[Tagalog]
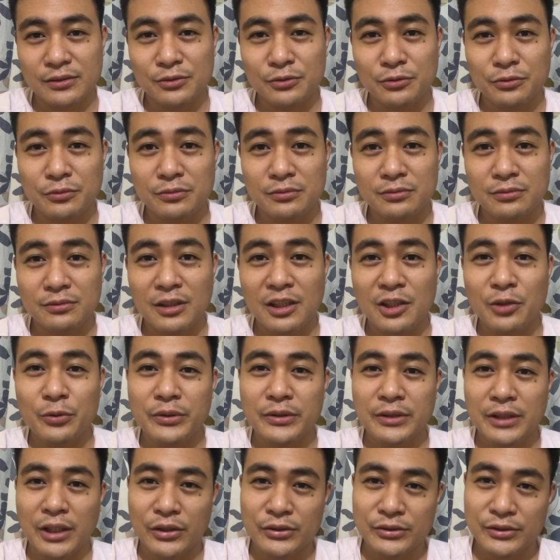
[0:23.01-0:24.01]
Kung naka
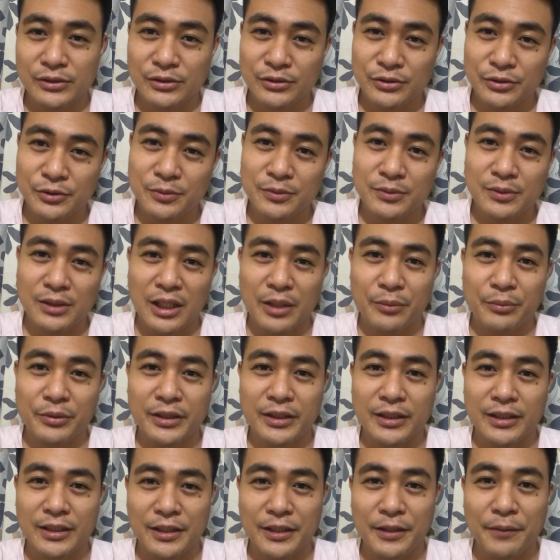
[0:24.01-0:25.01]
1,000 na subscriber
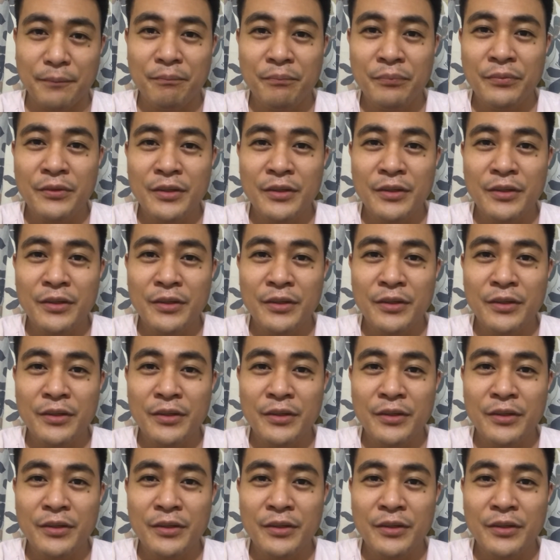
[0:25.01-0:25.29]
ka na,